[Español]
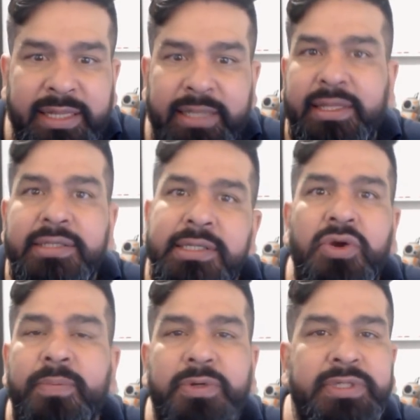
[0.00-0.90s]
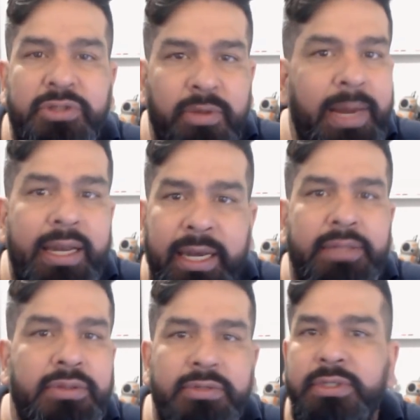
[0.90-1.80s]
35% más
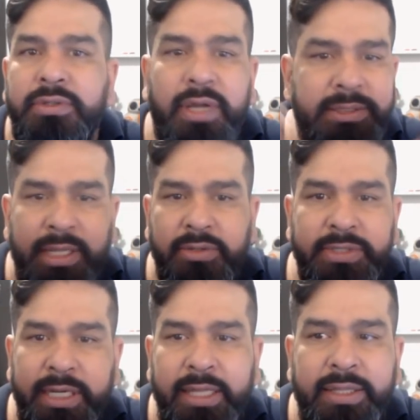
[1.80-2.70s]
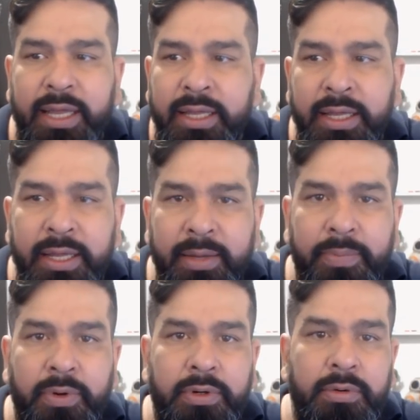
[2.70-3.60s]
lentos y toda esta cosa que anda
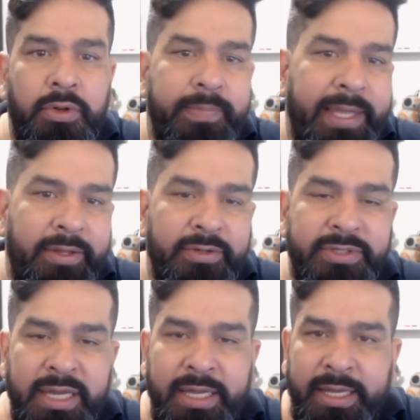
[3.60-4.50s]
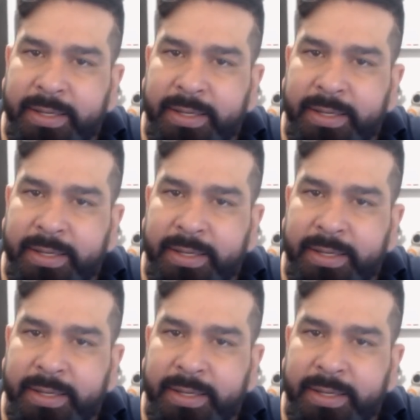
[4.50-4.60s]
por los medios